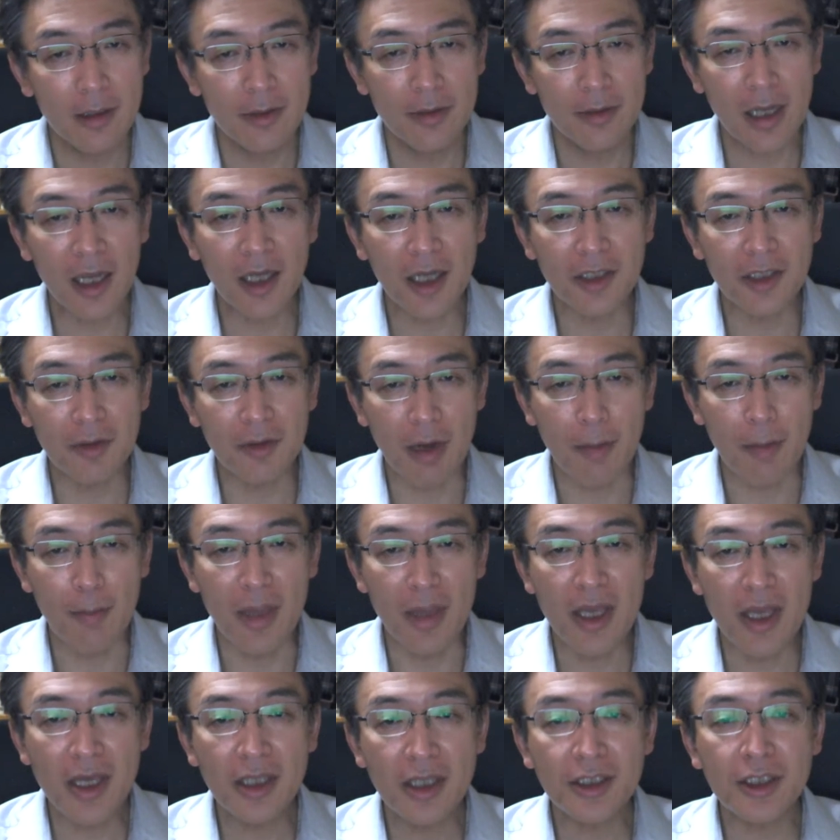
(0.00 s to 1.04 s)
中には
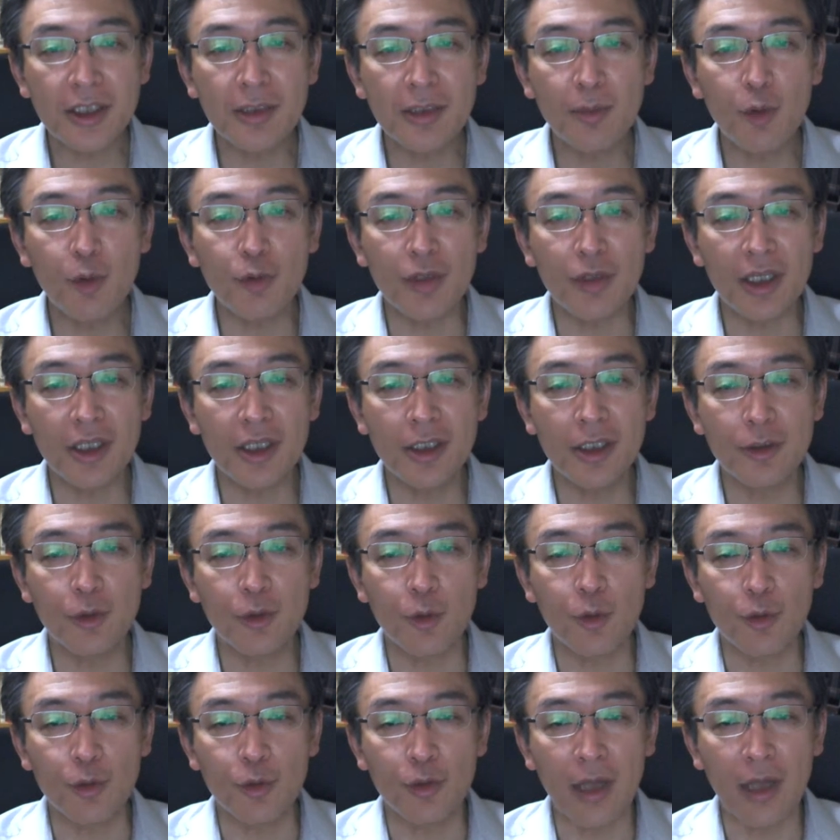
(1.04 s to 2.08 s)
名刺もできる
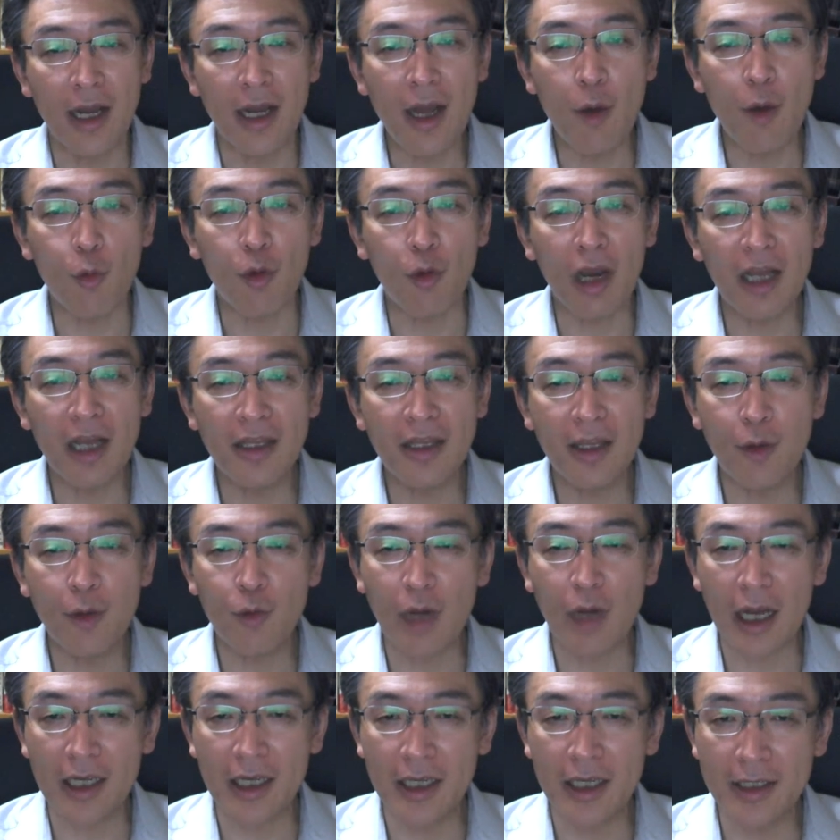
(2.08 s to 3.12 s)
ことならお金を
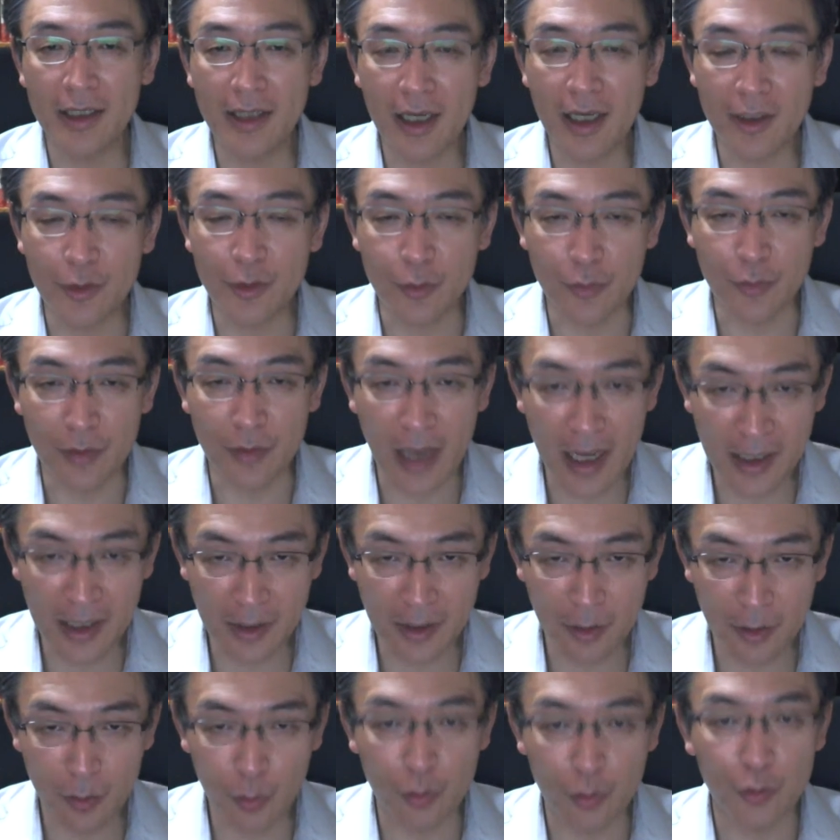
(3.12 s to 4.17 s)
かけたくない
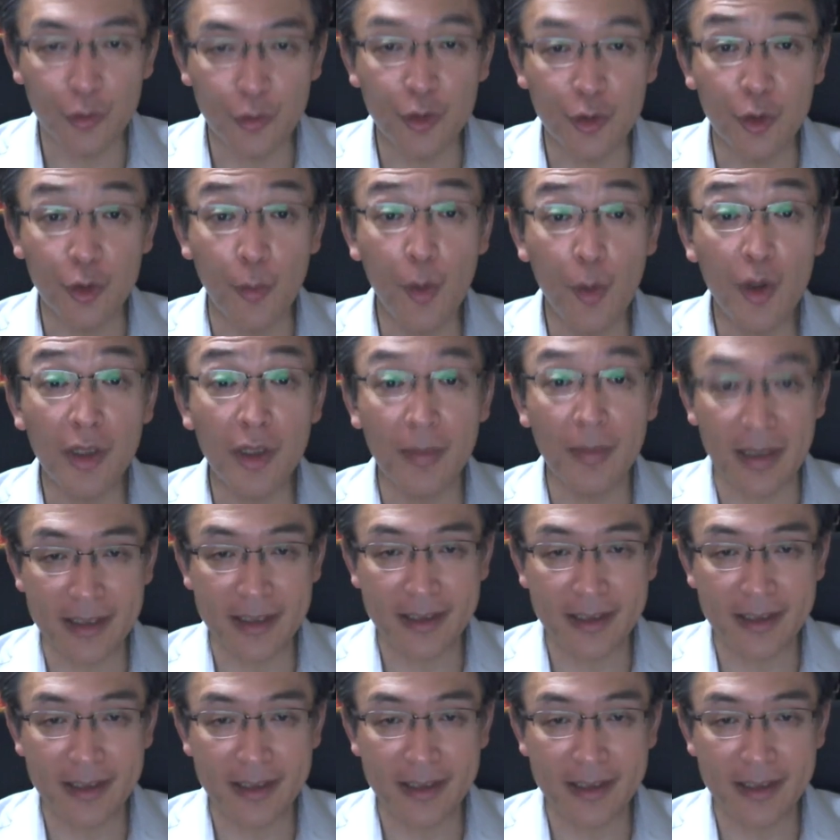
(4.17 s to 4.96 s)
という人もいま